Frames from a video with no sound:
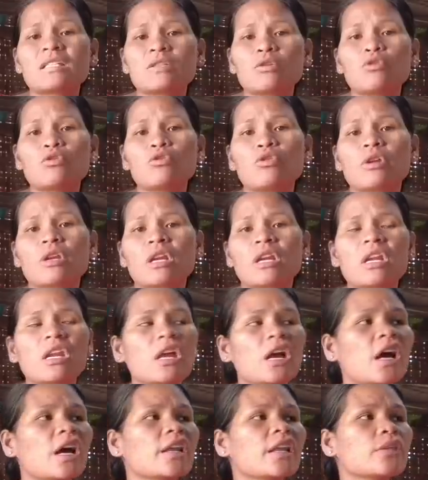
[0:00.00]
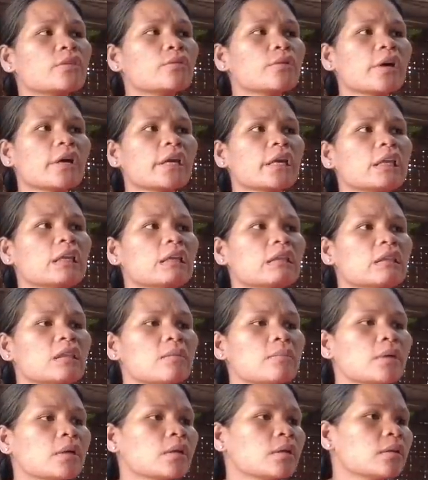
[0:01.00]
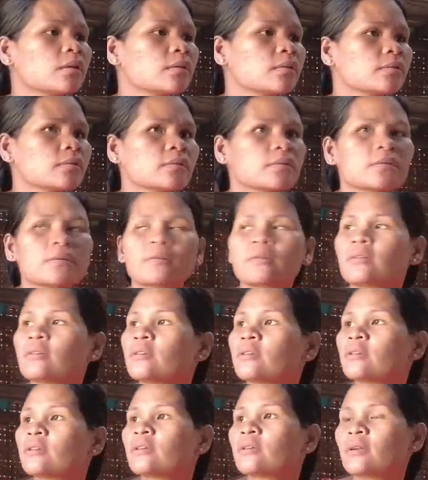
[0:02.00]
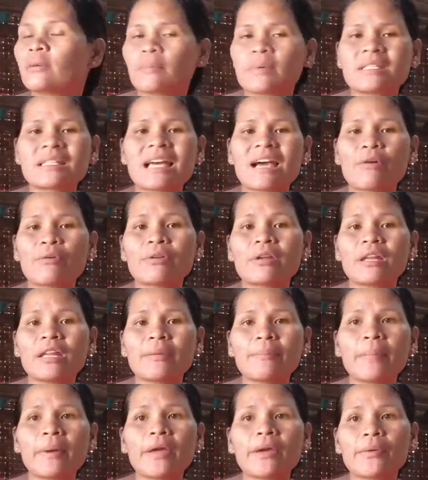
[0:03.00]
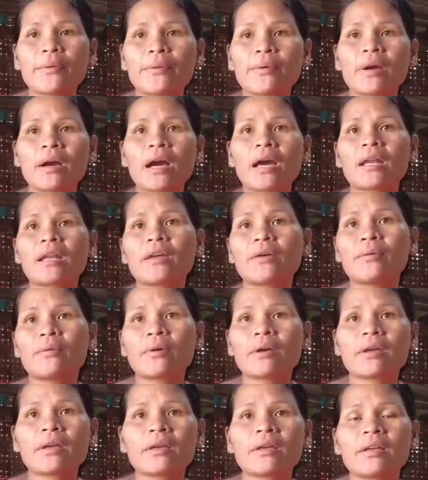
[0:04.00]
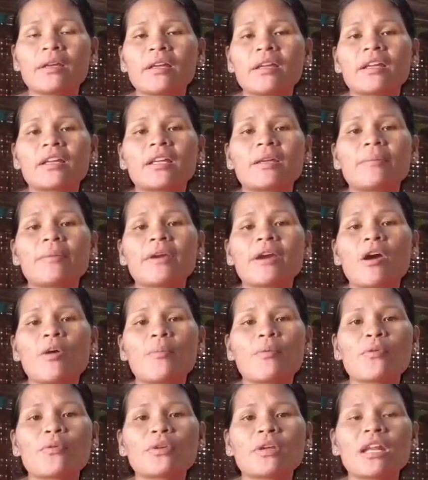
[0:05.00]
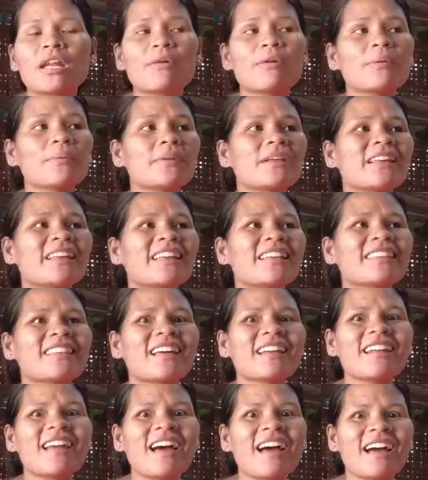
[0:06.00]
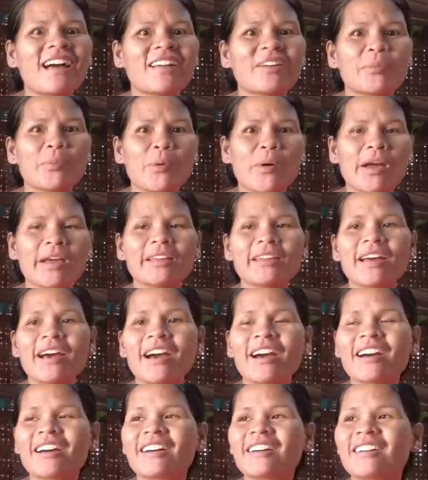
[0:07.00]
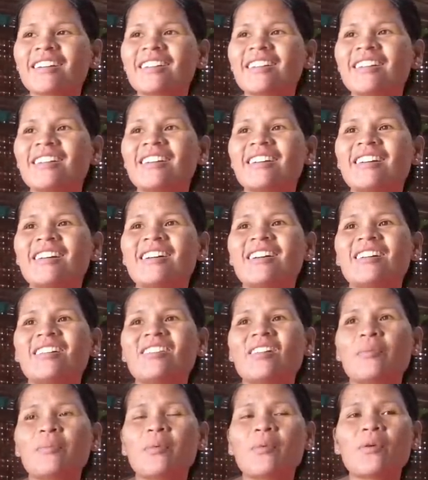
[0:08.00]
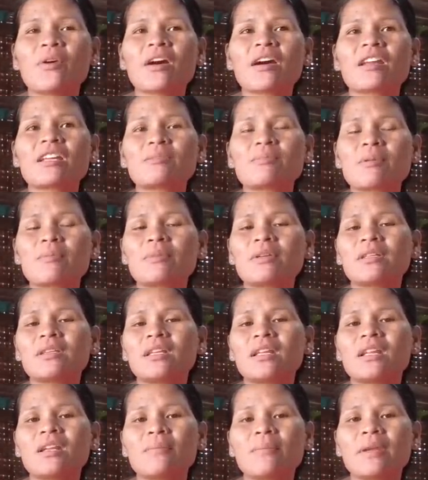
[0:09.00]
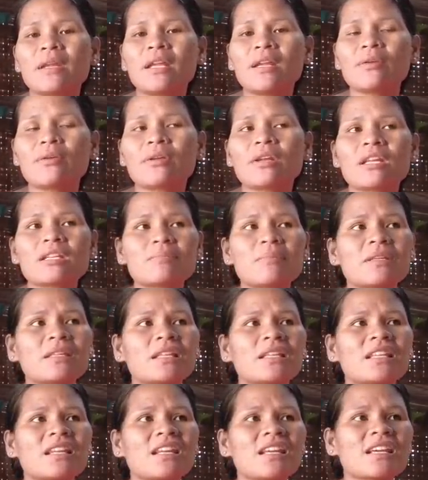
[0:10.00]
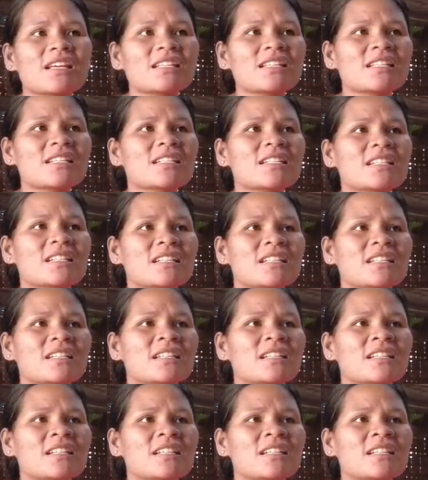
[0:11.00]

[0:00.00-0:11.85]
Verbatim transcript: Si Ondoy ra na naga dato kay init naman basta ako nalipay ko kag ari ko kay imingaw po ko nila wa nakita na bugay na wa po ko kares pag birthday ni Manino das 23